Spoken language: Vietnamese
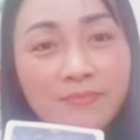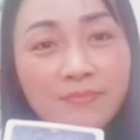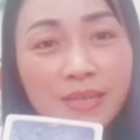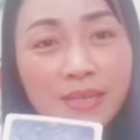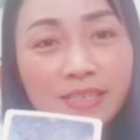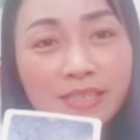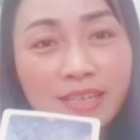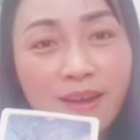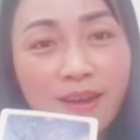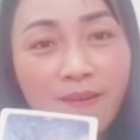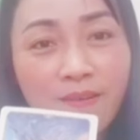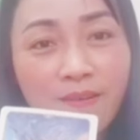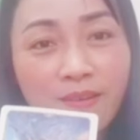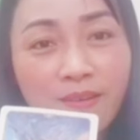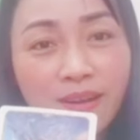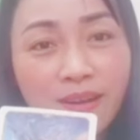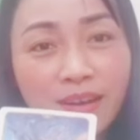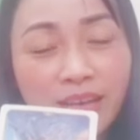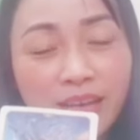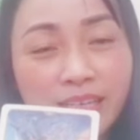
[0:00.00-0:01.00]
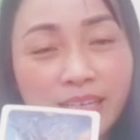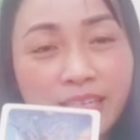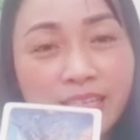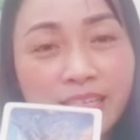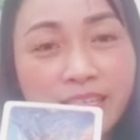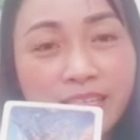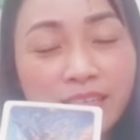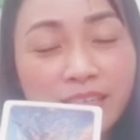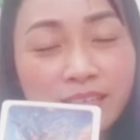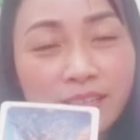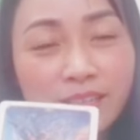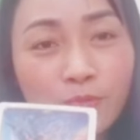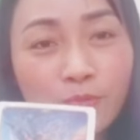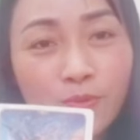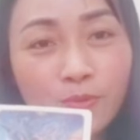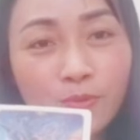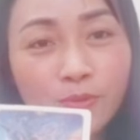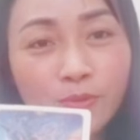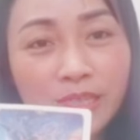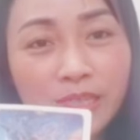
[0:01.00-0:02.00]
bên nhau Đấy, khi được
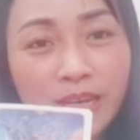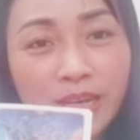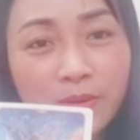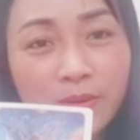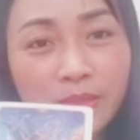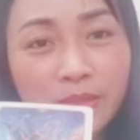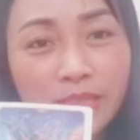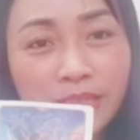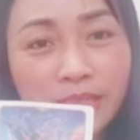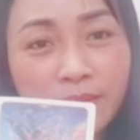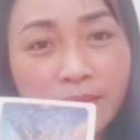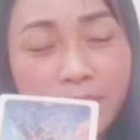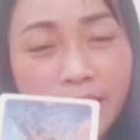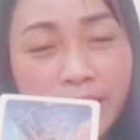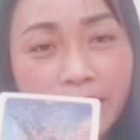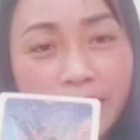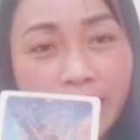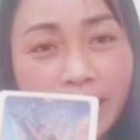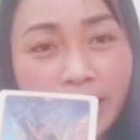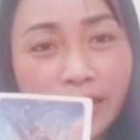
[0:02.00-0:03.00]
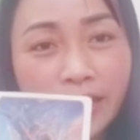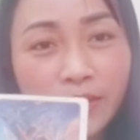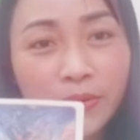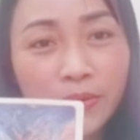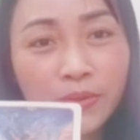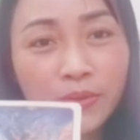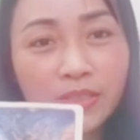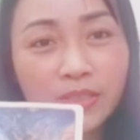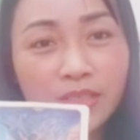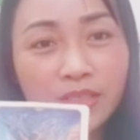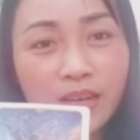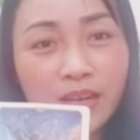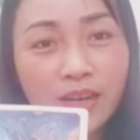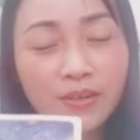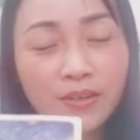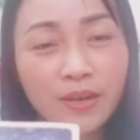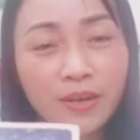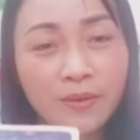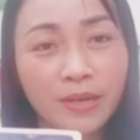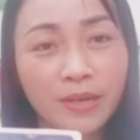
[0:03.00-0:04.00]
sống cùng nhau thì các bạn hãy hỗ trợ
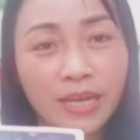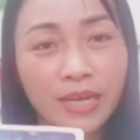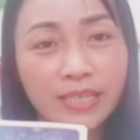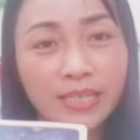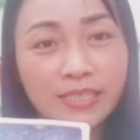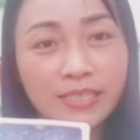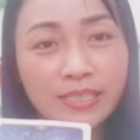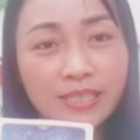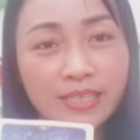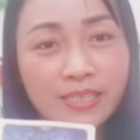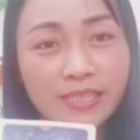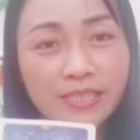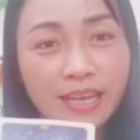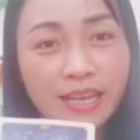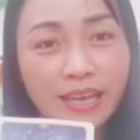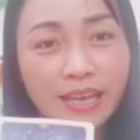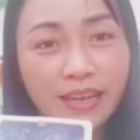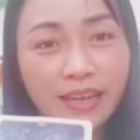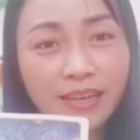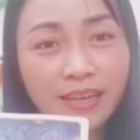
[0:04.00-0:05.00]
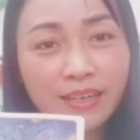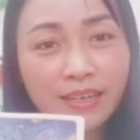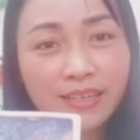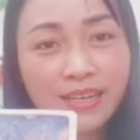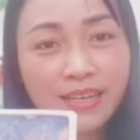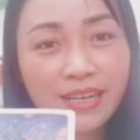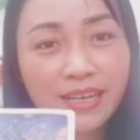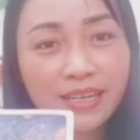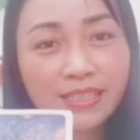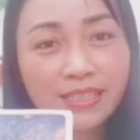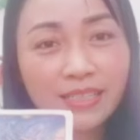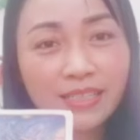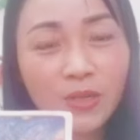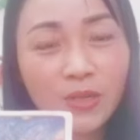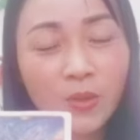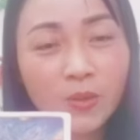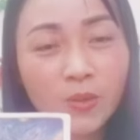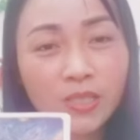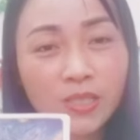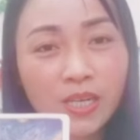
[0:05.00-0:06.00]
đồng hành chia sẻ đây là cái
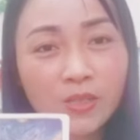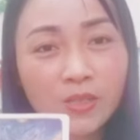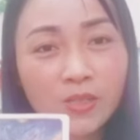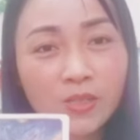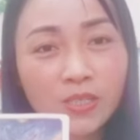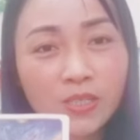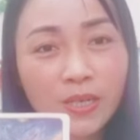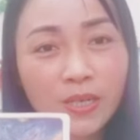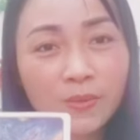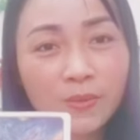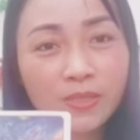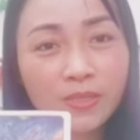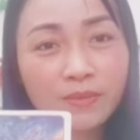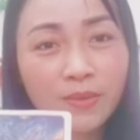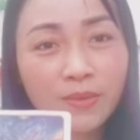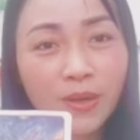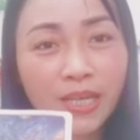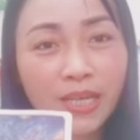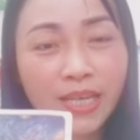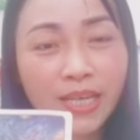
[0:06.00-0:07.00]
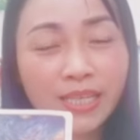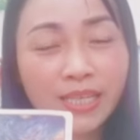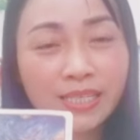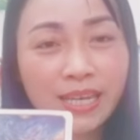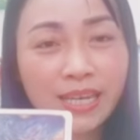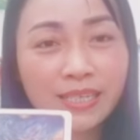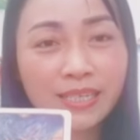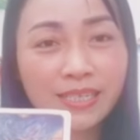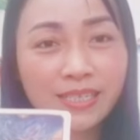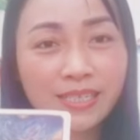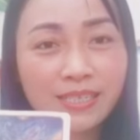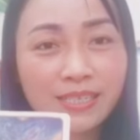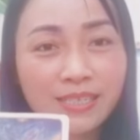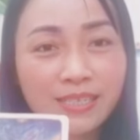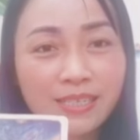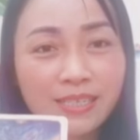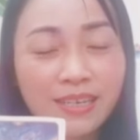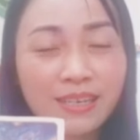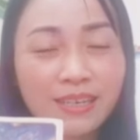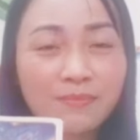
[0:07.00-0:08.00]
sự hỗ trợ cho nhau trên mọi cái giá trị
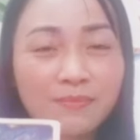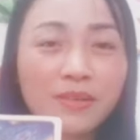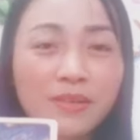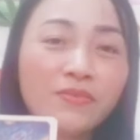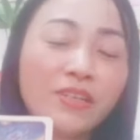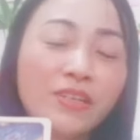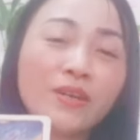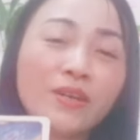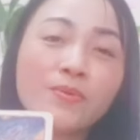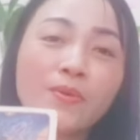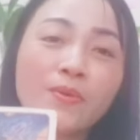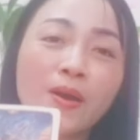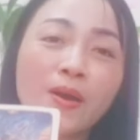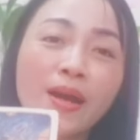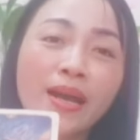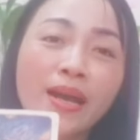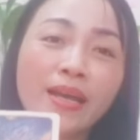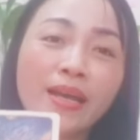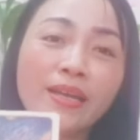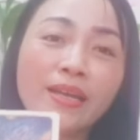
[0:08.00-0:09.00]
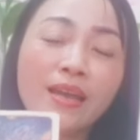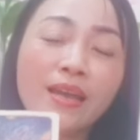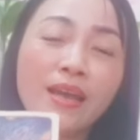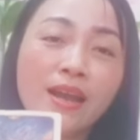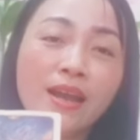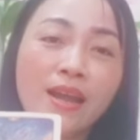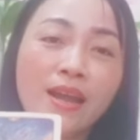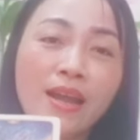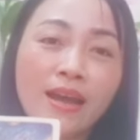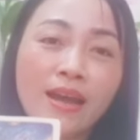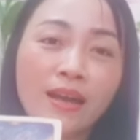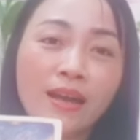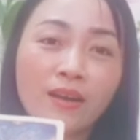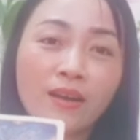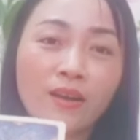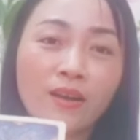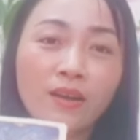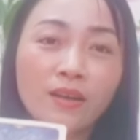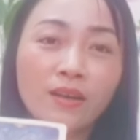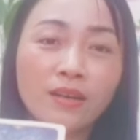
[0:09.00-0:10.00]
bởi vì không có ai là
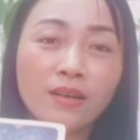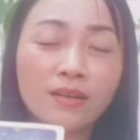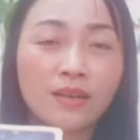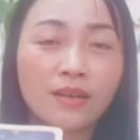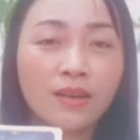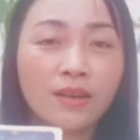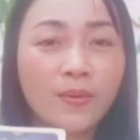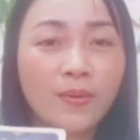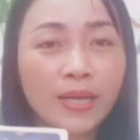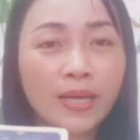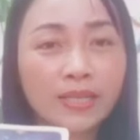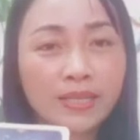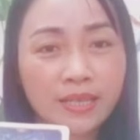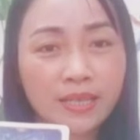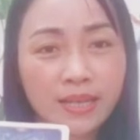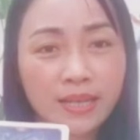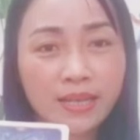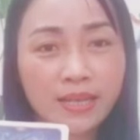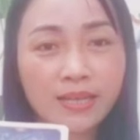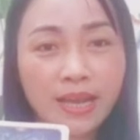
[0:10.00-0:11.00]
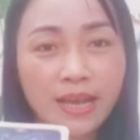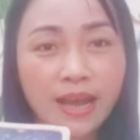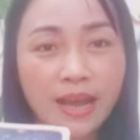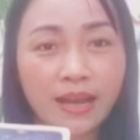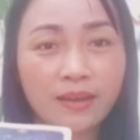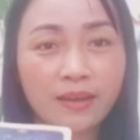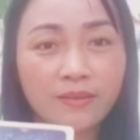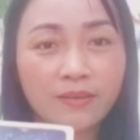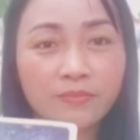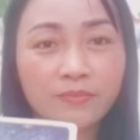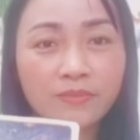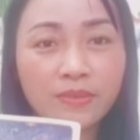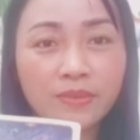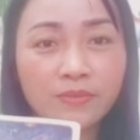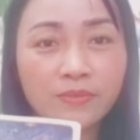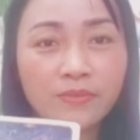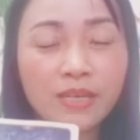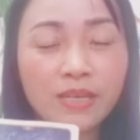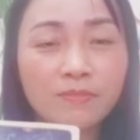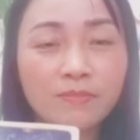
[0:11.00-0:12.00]
có hoàn thiện hết cả
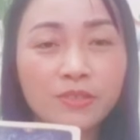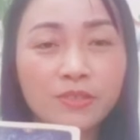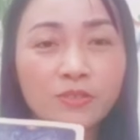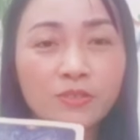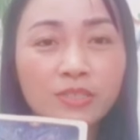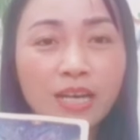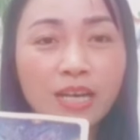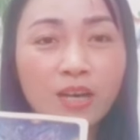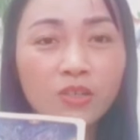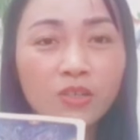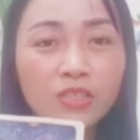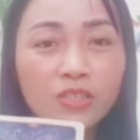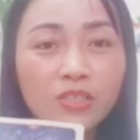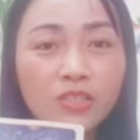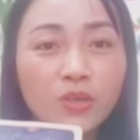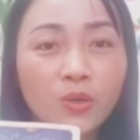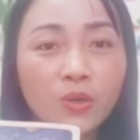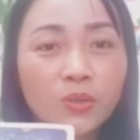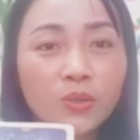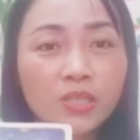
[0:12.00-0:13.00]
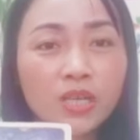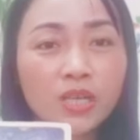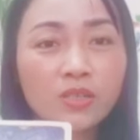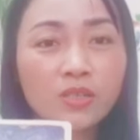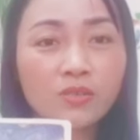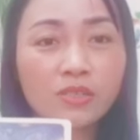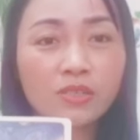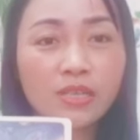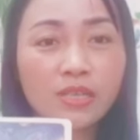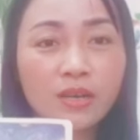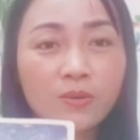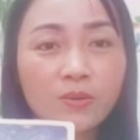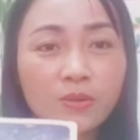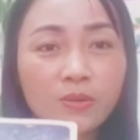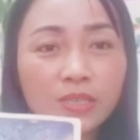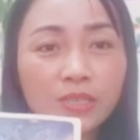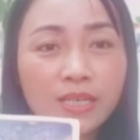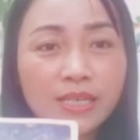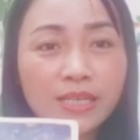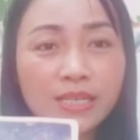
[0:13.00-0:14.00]
bởi vậy mà chúng ta có sự hỗ trợ cho nhau
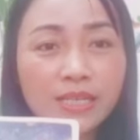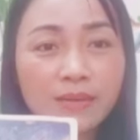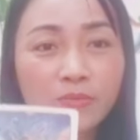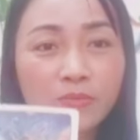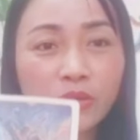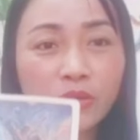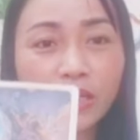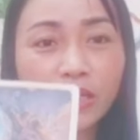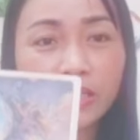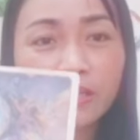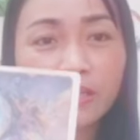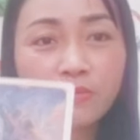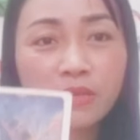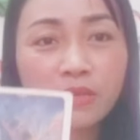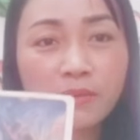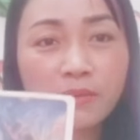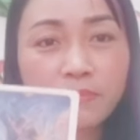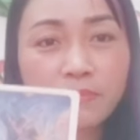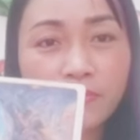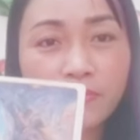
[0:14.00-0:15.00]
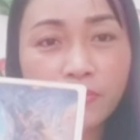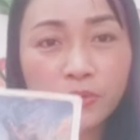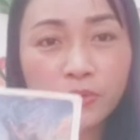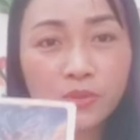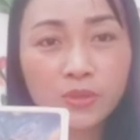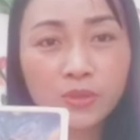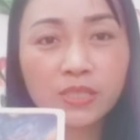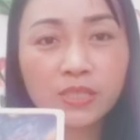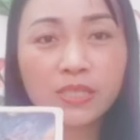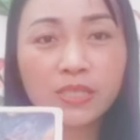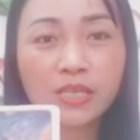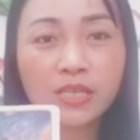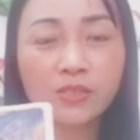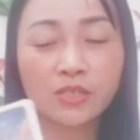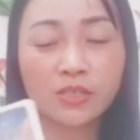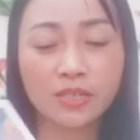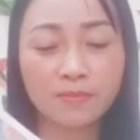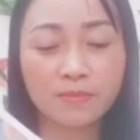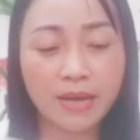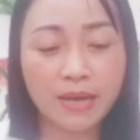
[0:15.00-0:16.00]
thì đây là một cái thông điệp mà vũ trụ gửi
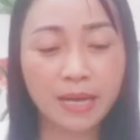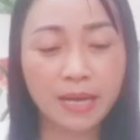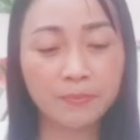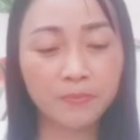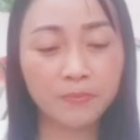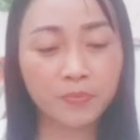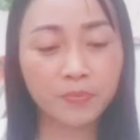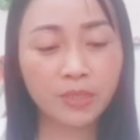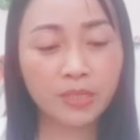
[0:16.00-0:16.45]
đến cho các bạn